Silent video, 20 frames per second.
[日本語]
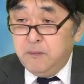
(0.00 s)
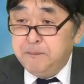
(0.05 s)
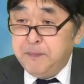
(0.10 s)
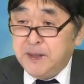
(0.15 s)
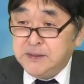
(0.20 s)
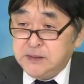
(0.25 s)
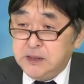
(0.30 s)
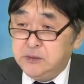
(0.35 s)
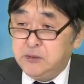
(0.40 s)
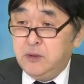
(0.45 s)

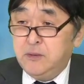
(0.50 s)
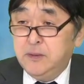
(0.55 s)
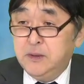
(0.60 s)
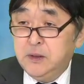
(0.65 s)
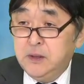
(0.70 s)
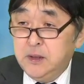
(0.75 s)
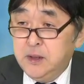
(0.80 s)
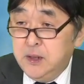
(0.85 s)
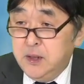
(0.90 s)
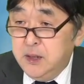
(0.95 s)
パーセント、
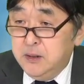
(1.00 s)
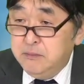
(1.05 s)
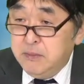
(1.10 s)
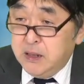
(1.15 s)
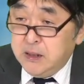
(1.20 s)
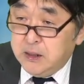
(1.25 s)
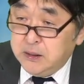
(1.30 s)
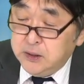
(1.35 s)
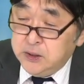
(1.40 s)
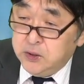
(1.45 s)

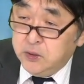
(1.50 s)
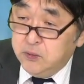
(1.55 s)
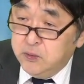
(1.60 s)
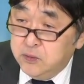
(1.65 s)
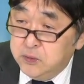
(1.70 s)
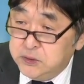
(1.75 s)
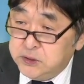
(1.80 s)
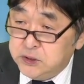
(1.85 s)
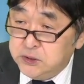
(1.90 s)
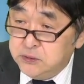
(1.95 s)
まあ、
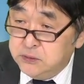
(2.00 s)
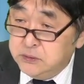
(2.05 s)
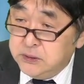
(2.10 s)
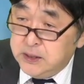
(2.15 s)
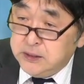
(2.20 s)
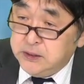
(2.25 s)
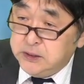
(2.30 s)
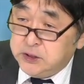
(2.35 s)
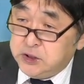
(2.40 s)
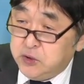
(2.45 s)
標準
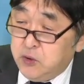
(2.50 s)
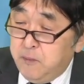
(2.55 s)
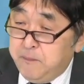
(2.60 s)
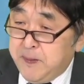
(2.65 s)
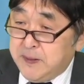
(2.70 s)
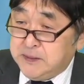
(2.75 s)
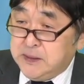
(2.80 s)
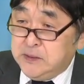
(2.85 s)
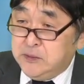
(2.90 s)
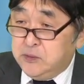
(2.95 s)
が にじゅうご
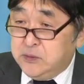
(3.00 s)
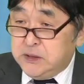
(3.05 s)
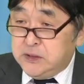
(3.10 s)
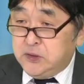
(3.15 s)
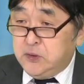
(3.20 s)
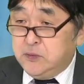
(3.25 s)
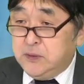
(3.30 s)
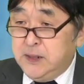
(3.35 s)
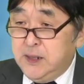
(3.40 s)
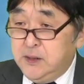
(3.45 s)
パーセント で
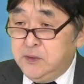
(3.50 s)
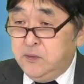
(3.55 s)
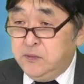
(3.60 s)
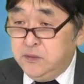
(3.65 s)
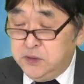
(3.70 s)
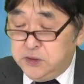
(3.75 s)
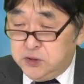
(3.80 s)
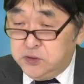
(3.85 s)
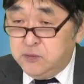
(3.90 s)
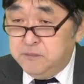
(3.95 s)
しょうから よ
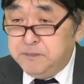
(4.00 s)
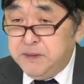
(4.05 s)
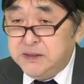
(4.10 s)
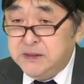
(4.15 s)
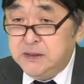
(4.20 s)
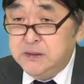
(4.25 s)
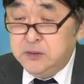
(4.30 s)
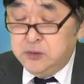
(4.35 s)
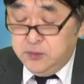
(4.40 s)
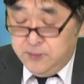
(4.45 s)
んじゅうよん
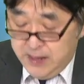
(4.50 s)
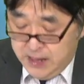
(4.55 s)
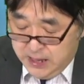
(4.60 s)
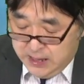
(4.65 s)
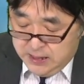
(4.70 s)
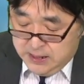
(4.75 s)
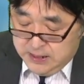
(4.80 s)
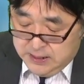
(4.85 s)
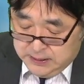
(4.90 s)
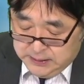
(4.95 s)
パーセント
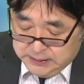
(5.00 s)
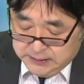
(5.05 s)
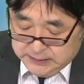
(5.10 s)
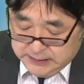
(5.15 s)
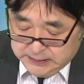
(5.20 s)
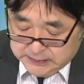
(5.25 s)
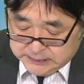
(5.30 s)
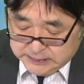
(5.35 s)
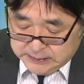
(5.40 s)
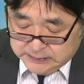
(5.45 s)
はいい
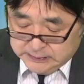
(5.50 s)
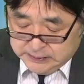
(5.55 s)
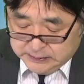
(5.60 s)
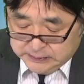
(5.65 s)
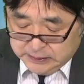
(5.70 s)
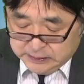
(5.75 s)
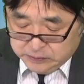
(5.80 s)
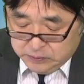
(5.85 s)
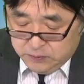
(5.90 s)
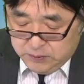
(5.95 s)
決算だっ
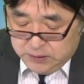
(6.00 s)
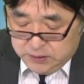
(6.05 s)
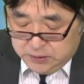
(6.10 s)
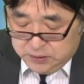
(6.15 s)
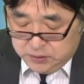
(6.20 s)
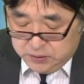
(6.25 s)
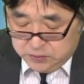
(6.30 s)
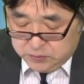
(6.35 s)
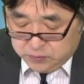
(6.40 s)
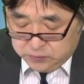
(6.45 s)
たと
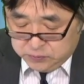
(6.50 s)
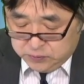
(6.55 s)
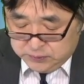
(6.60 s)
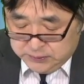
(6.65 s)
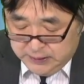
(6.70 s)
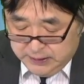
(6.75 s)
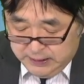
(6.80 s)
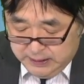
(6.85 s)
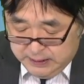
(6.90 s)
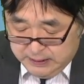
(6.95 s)
いうこと
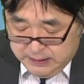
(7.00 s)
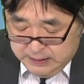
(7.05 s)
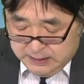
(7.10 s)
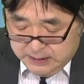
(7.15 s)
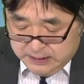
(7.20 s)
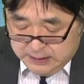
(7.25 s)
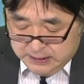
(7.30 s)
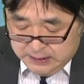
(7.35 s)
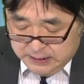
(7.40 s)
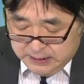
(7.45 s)
で、
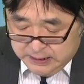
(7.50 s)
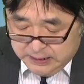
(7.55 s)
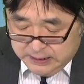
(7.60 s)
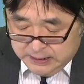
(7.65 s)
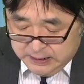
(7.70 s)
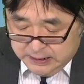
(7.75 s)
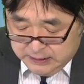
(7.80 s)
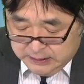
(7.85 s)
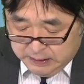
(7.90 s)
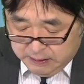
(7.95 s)

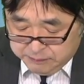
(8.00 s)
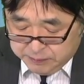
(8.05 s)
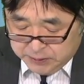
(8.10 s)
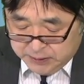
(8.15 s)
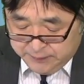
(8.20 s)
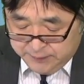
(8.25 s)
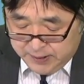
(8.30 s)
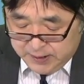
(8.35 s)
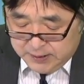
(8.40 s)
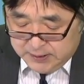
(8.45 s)
えー、株
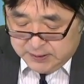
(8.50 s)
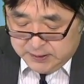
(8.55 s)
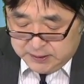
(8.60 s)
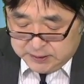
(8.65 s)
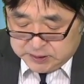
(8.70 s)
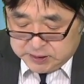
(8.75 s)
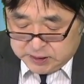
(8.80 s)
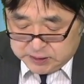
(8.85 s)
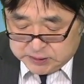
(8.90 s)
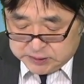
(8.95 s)
価はい
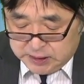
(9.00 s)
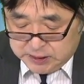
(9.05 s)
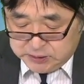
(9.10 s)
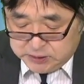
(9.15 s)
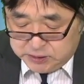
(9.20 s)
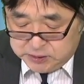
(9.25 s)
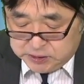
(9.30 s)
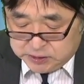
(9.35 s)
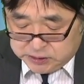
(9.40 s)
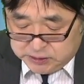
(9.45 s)
ちがつさん
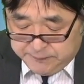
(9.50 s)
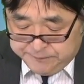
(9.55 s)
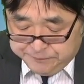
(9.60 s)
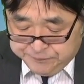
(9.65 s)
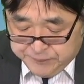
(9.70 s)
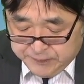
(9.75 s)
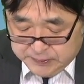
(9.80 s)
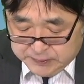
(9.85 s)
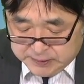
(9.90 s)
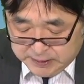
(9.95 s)
じゅうにち
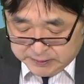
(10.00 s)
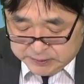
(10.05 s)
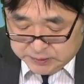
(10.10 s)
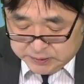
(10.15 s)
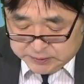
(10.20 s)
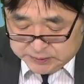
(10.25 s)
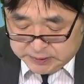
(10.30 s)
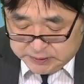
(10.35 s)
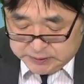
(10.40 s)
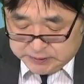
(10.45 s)
さんじゅ
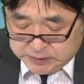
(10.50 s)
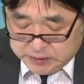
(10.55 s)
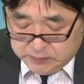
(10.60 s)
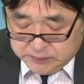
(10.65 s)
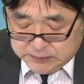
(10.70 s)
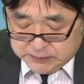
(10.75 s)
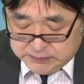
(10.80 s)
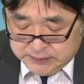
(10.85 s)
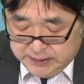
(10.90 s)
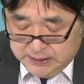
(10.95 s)
ういちにちと
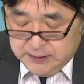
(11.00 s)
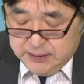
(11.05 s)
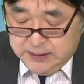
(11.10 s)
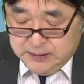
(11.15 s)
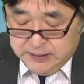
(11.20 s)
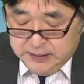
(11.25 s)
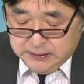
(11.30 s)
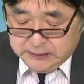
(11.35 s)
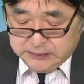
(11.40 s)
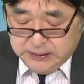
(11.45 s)
ですね
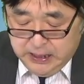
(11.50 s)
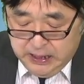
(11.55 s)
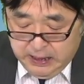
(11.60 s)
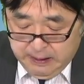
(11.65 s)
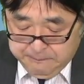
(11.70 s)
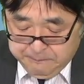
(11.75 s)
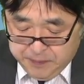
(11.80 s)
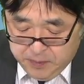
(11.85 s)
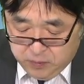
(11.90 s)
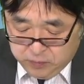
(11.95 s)
決算発
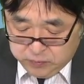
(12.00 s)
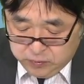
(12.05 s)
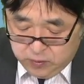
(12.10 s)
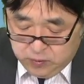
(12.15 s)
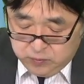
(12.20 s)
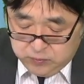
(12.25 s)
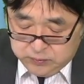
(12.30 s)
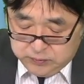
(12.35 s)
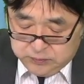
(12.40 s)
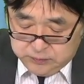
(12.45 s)
表後
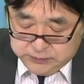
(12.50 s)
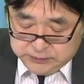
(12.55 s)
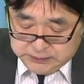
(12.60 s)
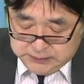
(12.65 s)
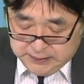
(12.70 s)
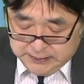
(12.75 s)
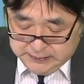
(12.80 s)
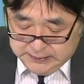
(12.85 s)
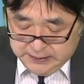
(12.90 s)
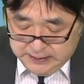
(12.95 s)
のふつ
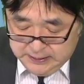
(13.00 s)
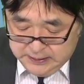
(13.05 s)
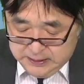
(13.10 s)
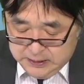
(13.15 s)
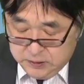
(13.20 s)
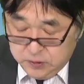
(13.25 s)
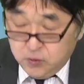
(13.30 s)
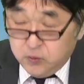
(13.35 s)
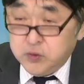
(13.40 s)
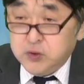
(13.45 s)
かで
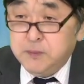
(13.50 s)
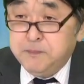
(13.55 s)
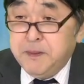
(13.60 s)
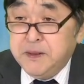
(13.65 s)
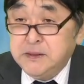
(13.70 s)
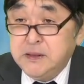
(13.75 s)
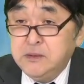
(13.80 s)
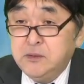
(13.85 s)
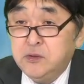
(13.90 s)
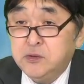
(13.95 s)
よんじゅっ
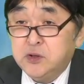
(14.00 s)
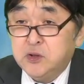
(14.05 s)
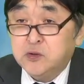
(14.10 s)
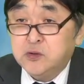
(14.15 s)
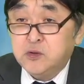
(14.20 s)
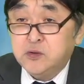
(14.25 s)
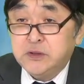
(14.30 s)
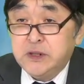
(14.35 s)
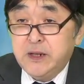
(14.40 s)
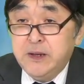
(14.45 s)
パーセント 上
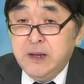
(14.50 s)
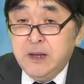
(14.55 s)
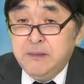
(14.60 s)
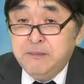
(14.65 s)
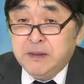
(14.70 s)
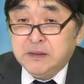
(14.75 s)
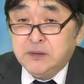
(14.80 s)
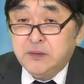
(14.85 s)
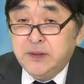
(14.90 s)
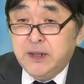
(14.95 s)
昇した、
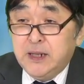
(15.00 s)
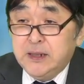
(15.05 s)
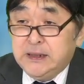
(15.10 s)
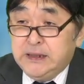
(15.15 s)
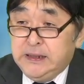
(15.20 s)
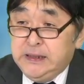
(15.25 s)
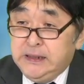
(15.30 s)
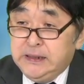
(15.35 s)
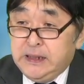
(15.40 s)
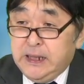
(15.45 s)
まあ、それが効
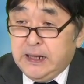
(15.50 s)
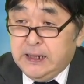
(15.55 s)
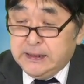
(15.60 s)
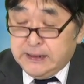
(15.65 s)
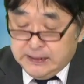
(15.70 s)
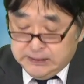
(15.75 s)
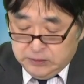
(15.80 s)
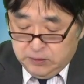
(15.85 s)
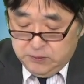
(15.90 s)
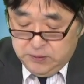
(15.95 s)
いたか
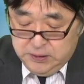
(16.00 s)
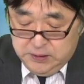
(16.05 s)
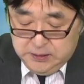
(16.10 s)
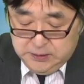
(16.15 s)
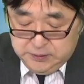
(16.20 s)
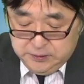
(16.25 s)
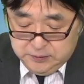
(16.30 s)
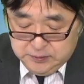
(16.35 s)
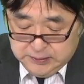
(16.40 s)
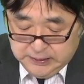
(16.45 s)
なと
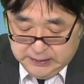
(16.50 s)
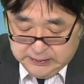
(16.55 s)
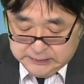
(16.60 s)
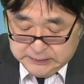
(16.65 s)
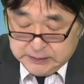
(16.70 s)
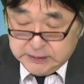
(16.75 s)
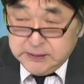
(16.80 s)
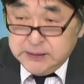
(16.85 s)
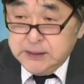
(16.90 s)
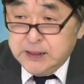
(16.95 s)
いう感
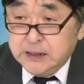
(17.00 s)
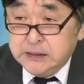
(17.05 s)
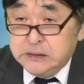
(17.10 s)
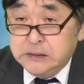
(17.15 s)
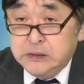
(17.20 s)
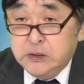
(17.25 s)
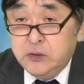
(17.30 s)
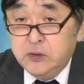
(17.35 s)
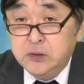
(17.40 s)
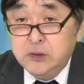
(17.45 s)
じになっ
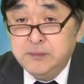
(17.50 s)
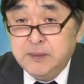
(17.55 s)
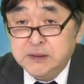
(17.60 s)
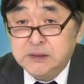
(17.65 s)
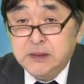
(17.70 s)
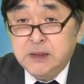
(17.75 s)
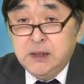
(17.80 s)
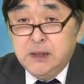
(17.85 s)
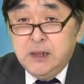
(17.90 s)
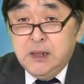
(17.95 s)
ておりま
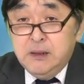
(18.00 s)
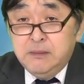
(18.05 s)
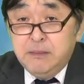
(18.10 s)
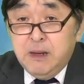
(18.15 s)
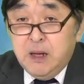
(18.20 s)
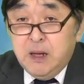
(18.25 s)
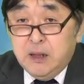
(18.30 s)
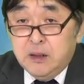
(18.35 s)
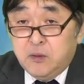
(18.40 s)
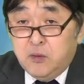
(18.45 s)
す。
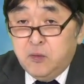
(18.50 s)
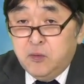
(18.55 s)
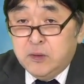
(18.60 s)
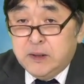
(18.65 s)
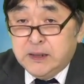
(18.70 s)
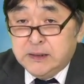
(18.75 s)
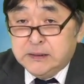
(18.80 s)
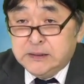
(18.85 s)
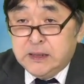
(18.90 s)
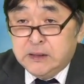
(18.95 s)
まあ好
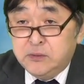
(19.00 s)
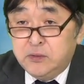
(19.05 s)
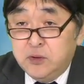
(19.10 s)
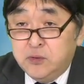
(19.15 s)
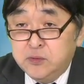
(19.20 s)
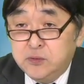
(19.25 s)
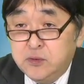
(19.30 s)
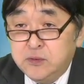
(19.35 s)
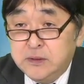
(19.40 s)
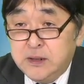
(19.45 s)
決算という
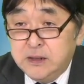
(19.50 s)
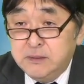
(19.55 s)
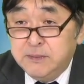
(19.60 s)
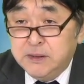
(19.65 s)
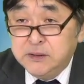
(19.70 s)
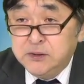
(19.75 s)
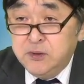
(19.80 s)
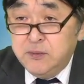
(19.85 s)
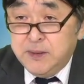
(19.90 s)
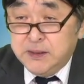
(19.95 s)
ことになり
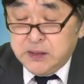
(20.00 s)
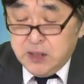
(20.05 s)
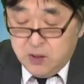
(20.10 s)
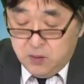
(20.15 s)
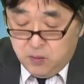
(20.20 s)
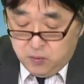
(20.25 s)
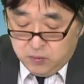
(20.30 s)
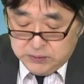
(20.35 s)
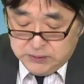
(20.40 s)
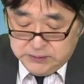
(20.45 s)
ますと、また
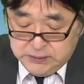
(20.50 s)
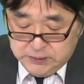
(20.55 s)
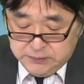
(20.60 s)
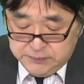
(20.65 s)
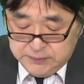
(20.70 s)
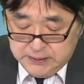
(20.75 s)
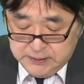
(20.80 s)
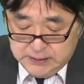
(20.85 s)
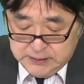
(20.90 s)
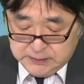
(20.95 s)
折に
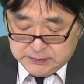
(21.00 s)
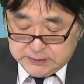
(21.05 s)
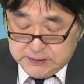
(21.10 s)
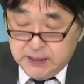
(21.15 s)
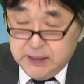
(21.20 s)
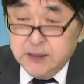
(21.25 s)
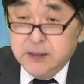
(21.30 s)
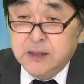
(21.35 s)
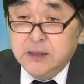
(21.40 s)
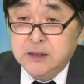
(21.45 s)
触れです
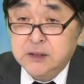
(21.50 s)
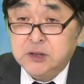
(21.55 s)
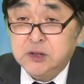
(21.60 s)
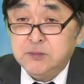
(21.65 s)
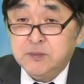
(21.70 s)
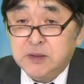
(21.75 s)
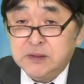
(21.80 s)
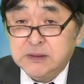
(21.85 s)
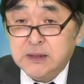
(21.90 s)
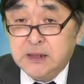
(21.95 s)
ね注
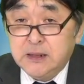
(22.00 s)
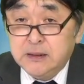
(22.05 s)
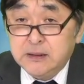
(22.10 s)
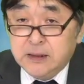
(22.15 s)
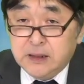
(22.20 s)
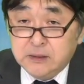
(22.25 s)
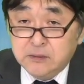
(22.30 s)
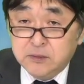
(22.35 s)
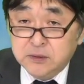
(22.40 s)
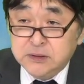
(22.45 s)
目される
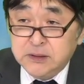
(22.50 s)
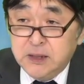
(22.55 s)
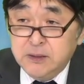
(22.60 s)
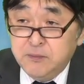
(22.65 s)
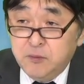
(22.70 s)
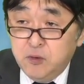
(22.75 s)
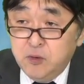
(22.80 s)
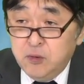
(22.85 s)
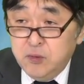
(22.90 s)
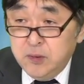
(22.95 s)
可能性
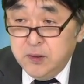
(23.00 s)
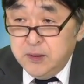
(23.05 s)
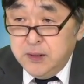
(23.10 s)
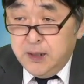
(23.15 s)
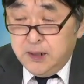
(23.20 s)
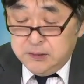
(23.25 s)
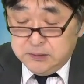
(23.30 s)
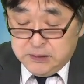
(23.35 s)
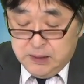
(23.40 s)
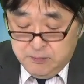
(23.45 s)
も
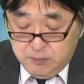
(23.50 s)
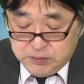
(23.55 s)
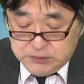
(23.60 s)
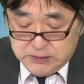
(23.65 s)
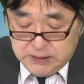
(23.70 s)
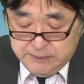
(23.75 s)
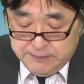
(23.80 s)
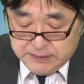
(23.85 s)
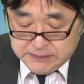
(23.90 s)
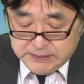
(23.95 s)
あるかも
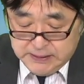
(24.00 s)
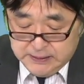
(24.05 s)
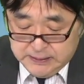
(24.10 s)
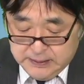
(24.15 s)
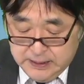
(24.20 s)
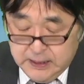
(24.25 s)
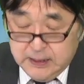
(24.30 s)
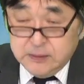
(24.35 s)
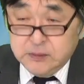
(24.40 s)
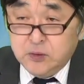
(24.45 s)
しれません
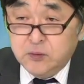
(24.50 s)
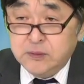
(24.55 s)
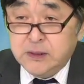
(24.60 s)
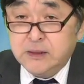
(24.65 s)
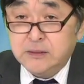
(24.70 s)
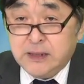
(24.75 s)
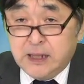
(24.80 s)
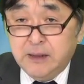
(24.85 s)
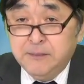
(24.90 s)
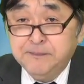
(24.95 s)
が、どうな
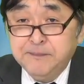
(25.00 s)
るか。